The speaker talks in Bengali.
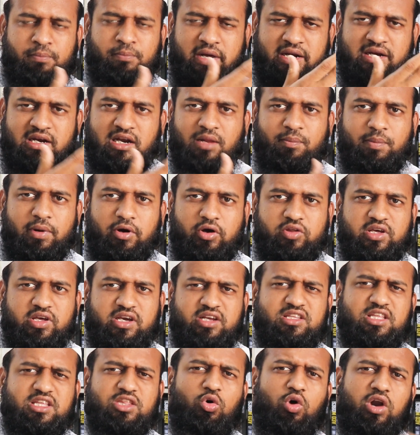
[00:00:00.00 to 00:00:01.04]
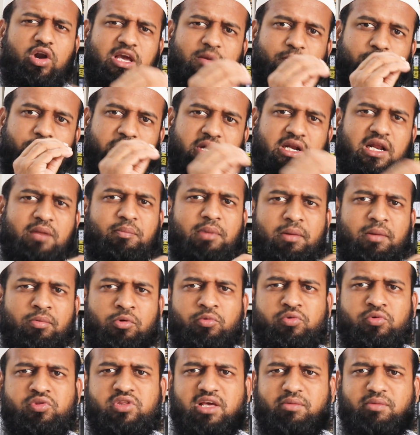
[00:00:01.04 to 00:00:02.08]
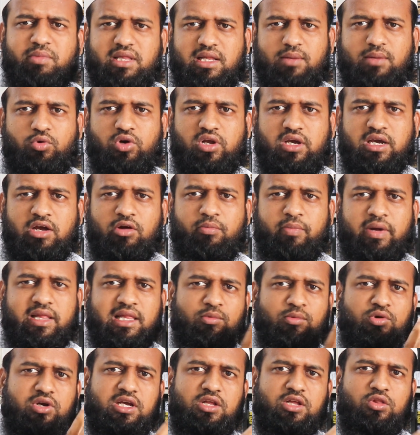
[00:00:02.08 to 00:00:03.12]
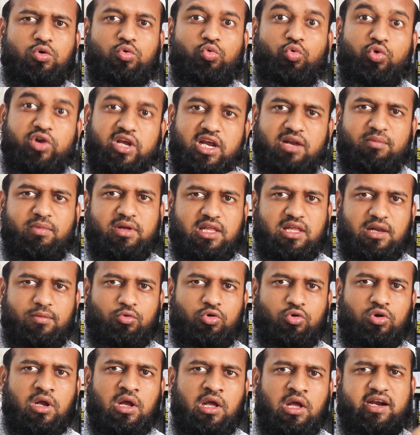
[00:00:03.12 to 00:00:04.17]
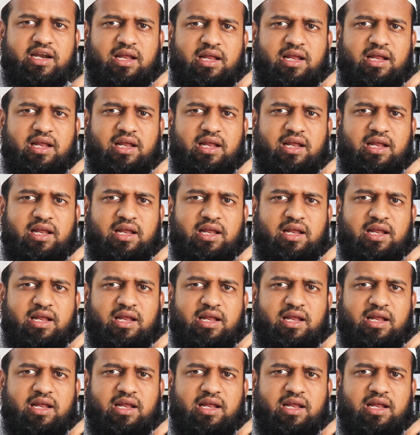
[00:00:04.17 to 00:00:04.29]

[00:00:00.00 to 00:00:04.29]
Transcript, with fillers: মার্কেটে পাওয়া যায় এর সাথে অনেক বেটার পারফরমেন্স এই মাদার বোর্ডে কারণ মাদার বোর্ডটা কিন্তু কোরিয়ান মাদার বোর্ড